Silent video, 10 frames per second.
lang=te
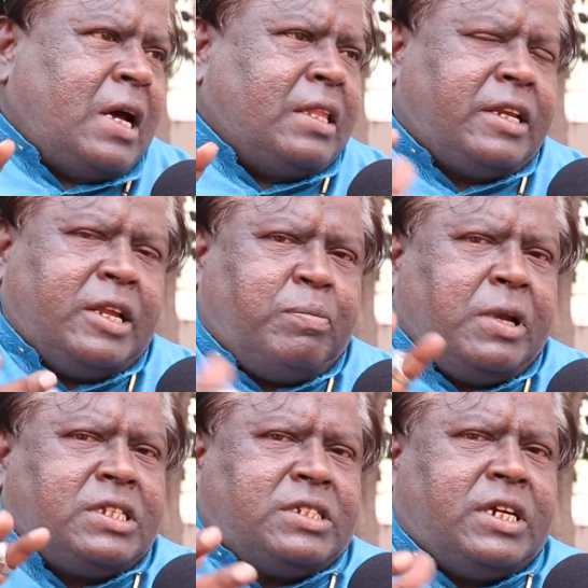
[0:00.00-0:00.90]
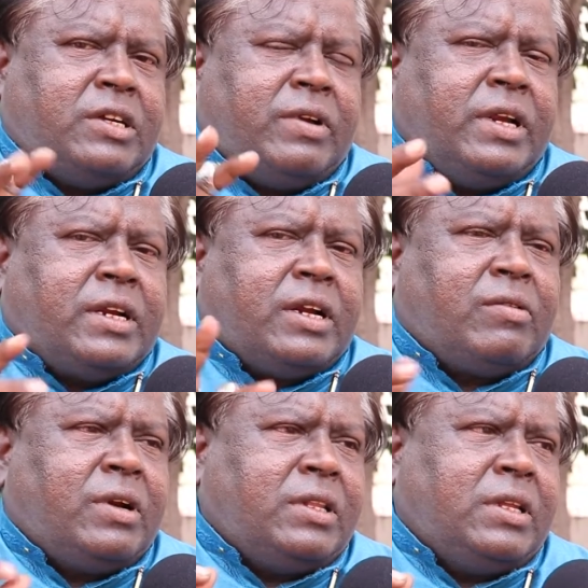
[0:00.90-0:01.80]
అది రీప్లేస్ చేయడం
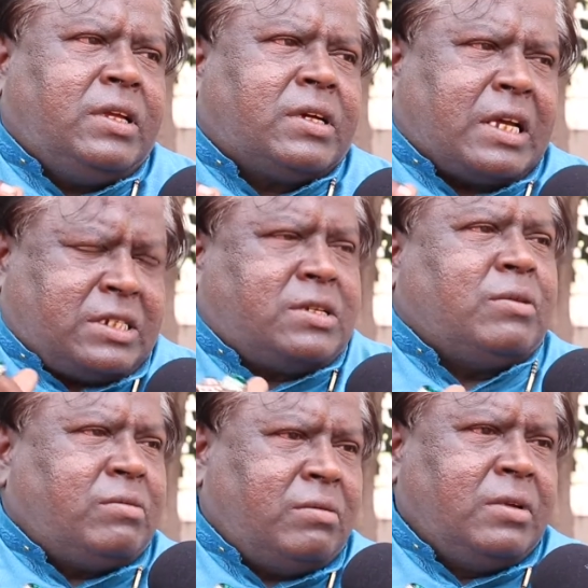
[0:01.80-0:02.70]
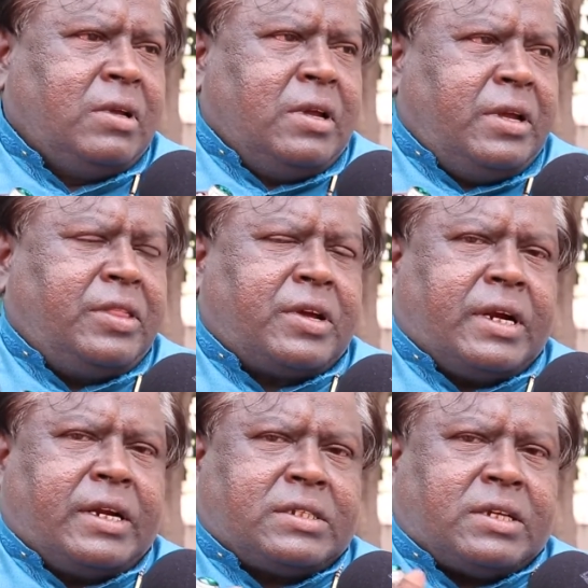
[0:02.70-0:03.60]
అనేటటువంటిది కష్టం
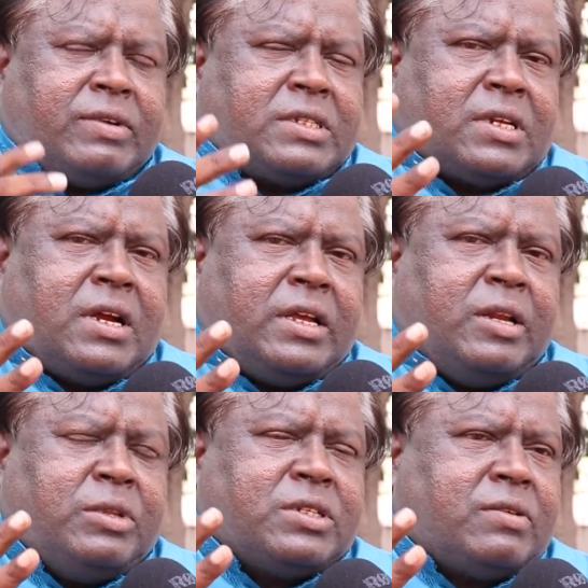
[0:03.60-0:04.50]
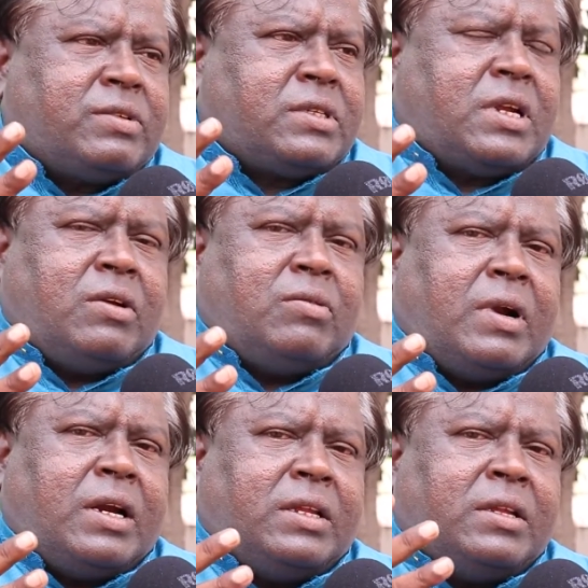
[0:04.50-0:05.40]
ఎందుకంటే సంవత్సరాలు ఎనిమిది సంవత్సరాలు
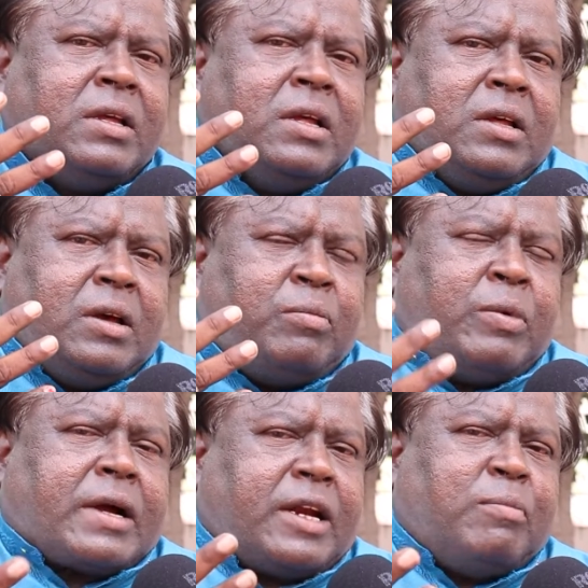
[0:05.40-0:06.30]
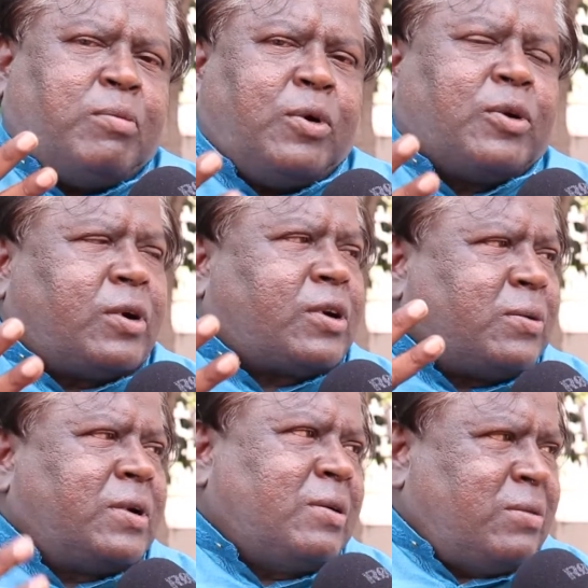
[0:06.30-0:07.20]
వాళ్ళని ఎక్కడ బోర్
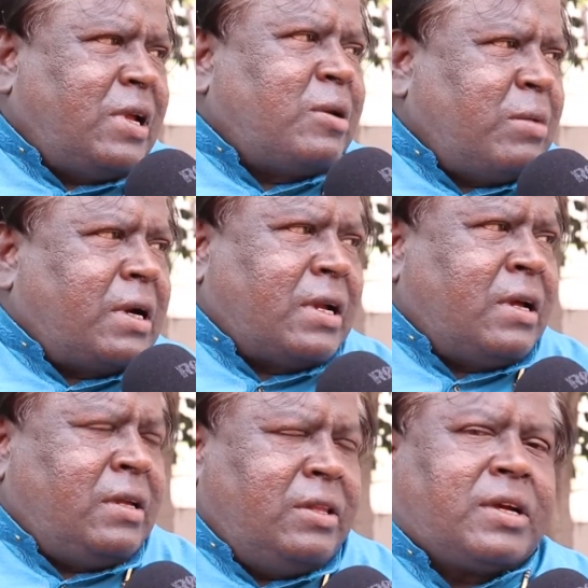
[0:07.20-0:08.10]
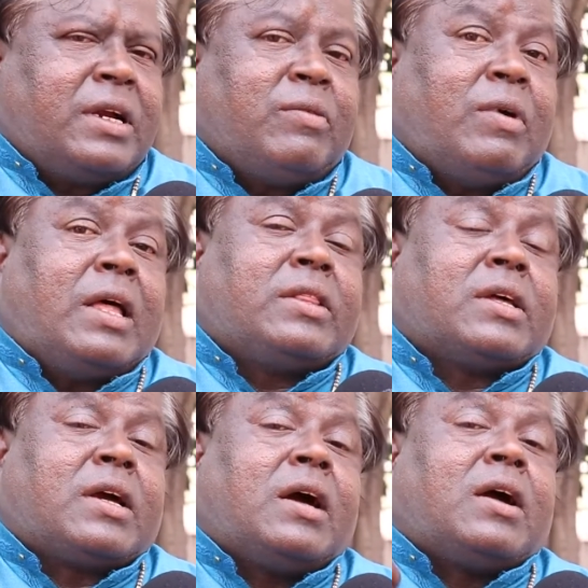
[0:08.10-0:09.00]
కొట్టకుండా ఉన్నారన్నమాట ఎందుకంటే వాళ్ళు
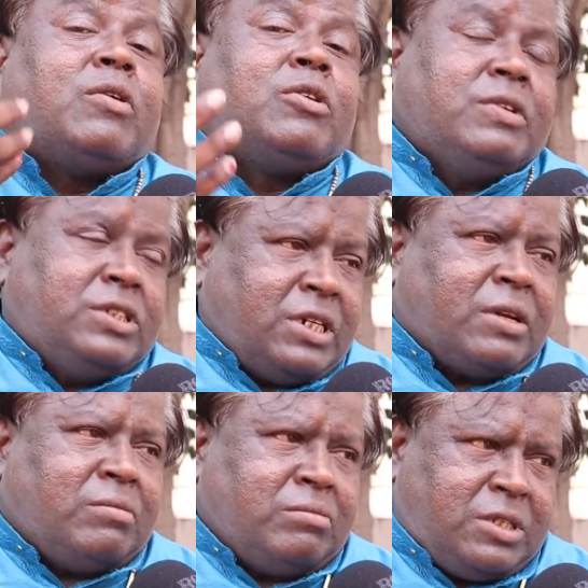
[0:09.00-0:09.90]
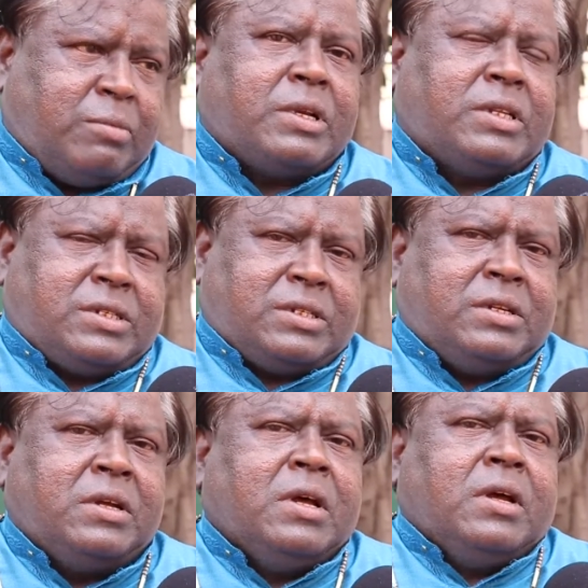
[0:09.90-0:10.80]
అంతగా గౌరవించారు
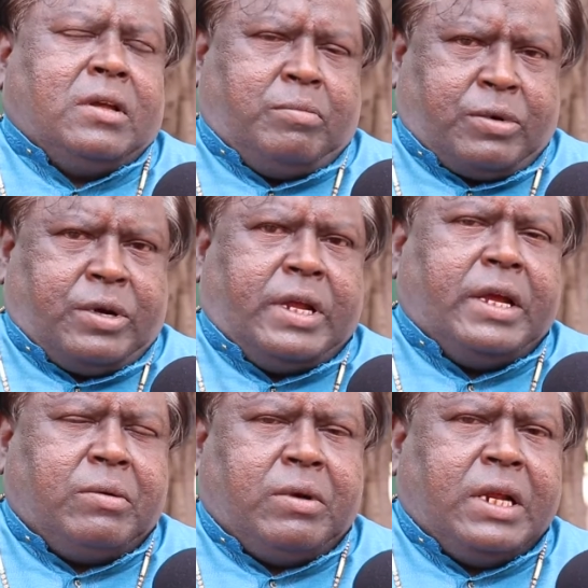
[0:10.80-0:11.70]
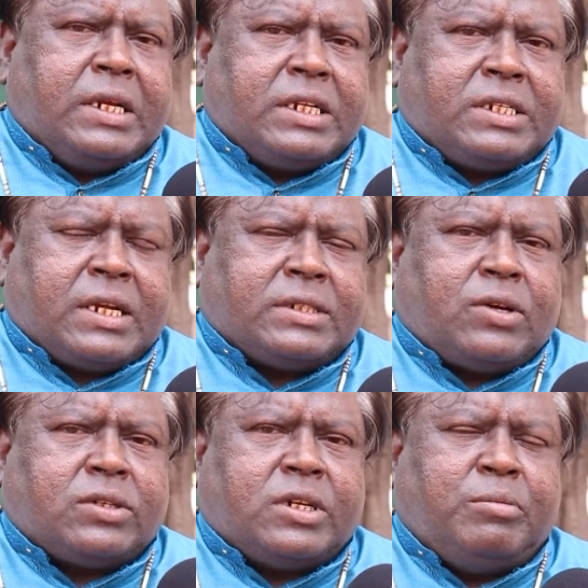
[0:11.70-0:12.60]
జబర్దస్త్ని ఇప్పుడు నేను లేటెస్ట్గా
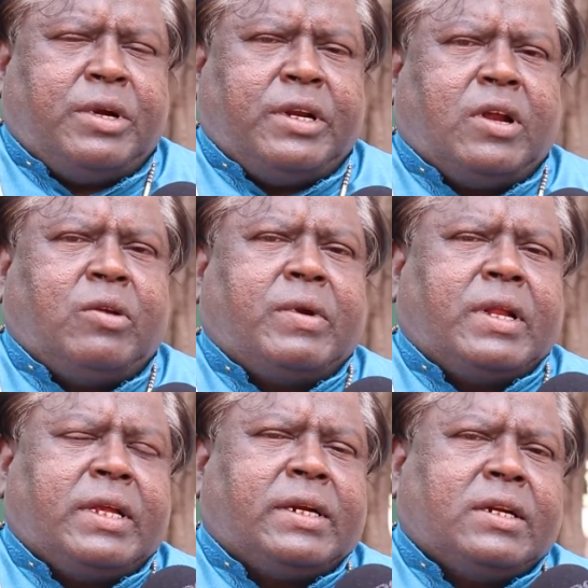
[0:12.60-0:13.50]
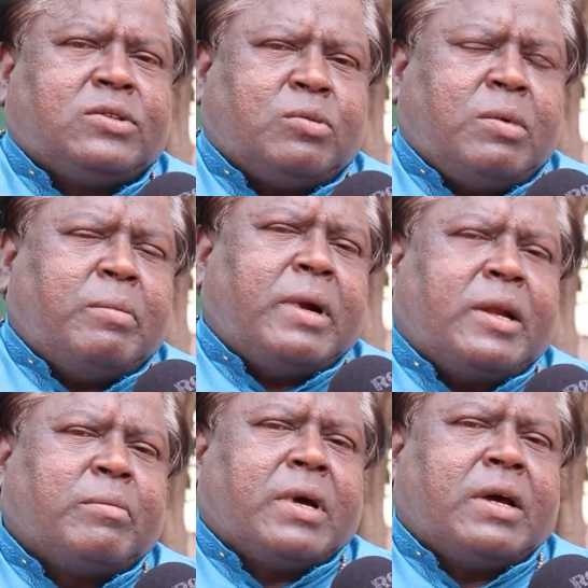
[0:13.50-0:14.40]
సోషల్ మీడియాలో విన్నది ఏంటంటే సుమా
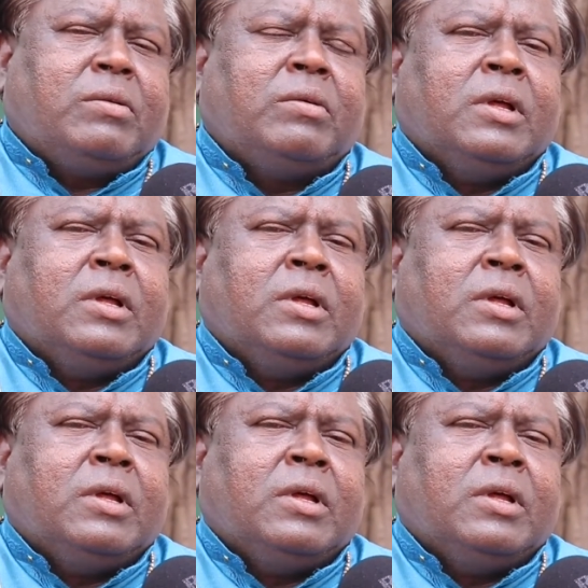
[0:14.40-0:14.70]
మేడం గారు